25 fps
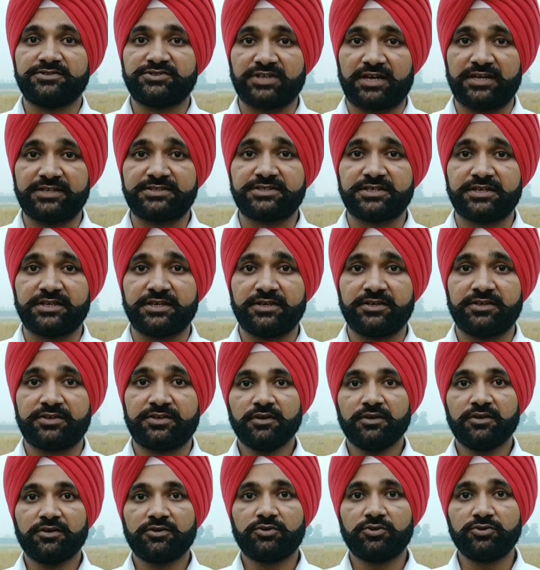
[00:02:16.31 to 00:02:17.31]
जांचें
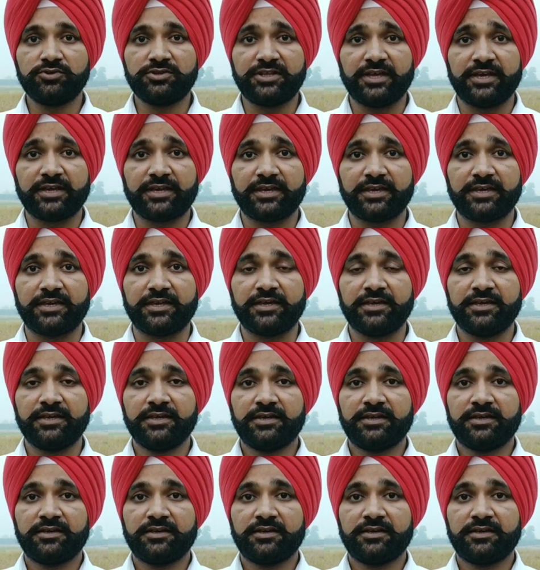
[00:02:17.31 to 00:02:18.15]
खुद देखें